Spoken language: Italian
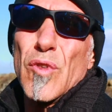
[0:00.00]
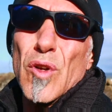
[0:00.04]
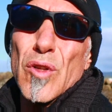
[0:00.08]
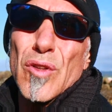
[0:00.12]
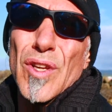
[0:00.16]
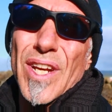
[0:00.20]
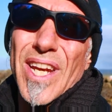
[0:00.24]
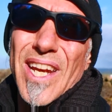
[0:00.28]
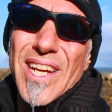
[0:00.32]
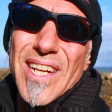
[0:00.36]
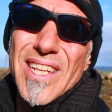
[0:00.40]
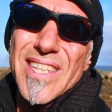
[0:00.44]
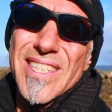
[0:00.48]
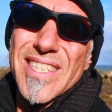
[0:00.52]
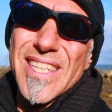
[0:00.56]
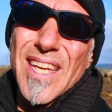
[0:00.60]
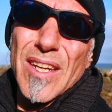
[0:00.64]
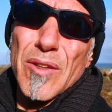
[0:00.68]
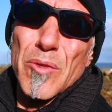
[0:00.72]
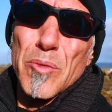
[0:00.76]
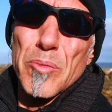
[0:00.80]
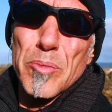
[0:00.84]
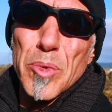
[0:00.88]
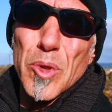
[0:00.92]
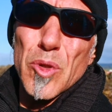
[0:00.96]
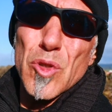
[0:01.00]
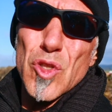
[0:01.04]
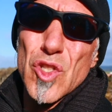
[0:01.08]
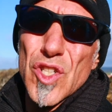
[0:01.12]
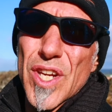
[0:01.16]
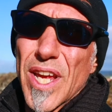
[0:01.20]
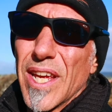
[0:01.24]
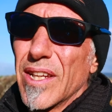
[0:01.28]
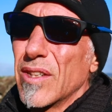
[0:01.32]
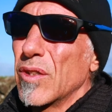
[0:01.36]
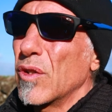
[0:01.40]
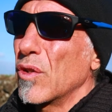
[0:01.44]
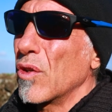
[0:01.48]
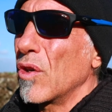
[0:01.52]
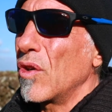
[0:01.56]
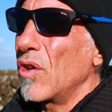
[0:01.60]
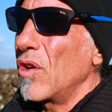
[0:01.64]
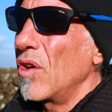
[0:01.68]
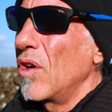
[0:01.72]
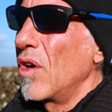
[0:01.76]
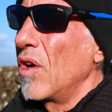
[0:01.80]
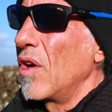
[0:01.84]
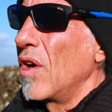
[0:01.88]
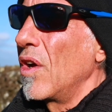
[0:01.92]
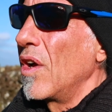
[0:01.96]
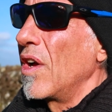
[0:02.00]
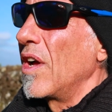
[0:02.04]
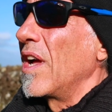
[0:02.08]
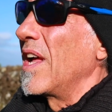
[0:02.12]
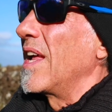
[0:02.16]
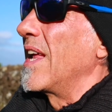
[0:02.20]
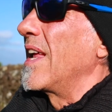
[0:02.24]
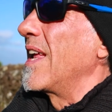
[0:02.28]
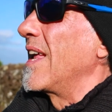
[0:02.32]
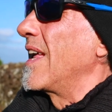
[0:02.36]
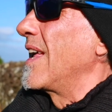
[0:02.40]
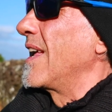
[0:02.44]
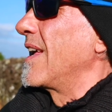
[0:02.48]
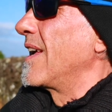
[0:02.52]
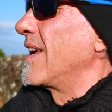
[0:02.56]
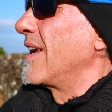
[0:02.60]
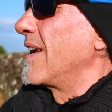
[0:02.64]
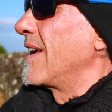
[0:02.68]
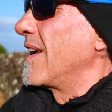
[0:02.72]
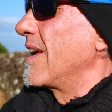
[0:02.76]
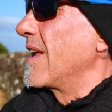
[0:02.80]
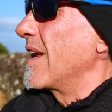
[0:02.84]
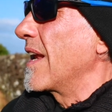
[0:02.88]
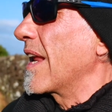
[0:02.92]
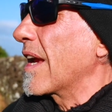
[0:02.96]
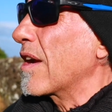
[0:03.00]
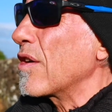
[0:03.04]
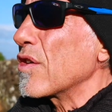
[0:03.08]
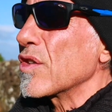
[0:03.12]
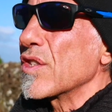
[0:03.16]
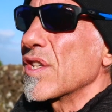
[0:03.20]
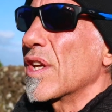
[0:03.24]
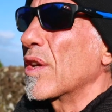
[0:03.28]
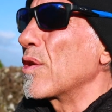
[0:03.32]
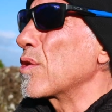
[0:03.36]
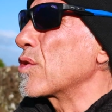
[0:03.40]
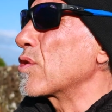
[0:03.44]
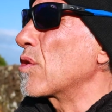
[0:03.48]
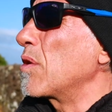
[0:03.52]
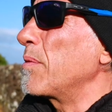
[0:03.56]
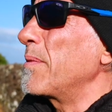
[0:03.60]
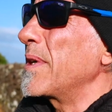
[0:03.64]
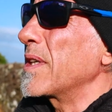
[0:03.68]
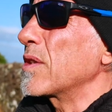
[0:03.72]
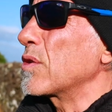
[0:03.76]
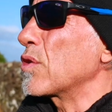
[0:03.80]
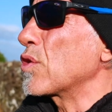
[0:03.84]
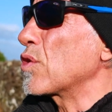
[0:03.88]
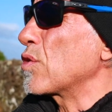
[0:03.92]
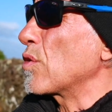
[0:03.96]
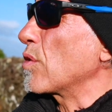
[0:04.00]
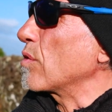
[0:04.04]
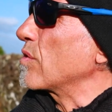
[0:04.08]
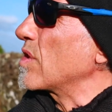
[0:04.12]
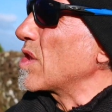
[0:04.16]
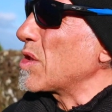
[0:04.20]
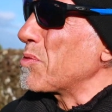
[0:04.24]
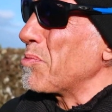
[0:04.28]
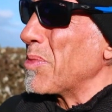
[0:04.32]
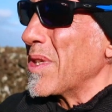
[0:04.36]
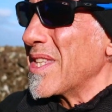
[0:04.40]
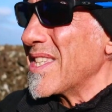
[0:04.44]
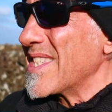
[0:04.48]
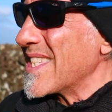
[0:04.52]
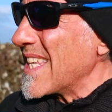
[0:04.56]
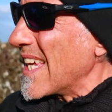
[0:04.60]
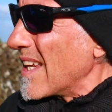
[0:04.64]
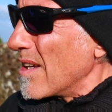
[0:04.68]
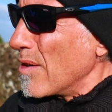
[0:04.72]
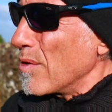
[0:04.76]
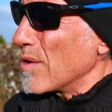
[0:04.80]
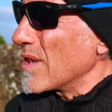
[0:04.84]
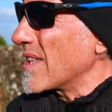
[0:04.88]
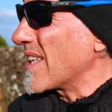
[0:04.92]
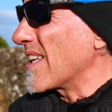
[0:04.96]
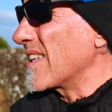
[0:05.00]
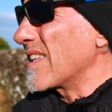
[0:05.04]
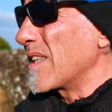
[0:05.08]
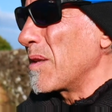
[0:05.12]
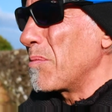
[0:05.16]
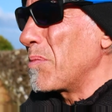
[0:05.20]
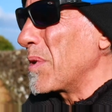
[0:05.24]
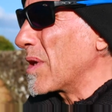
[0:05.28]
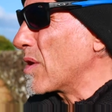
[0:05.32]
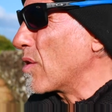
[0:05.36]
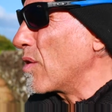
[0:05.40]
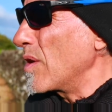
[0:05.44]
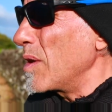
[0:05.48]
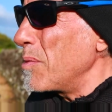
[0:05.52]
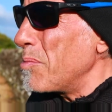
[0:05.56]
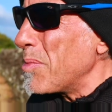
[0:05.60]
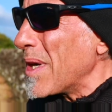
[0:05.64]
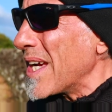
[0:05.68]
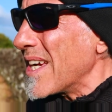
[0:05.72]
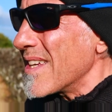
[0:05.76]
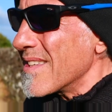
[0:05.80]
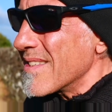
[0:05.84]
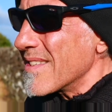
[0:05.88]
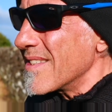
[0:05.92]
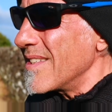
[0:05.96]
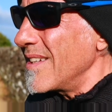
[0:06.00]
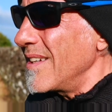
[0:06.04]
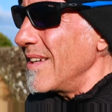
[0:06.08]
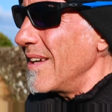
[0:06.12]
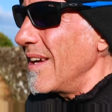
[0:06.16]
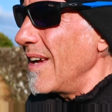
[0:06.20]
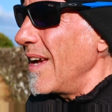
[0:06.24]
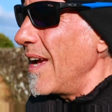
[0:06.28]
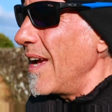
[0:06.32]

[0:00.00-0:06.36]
voglio realizzare un progetto le cose che ho scoperto sono di spezzarlo in tanti piccoli passi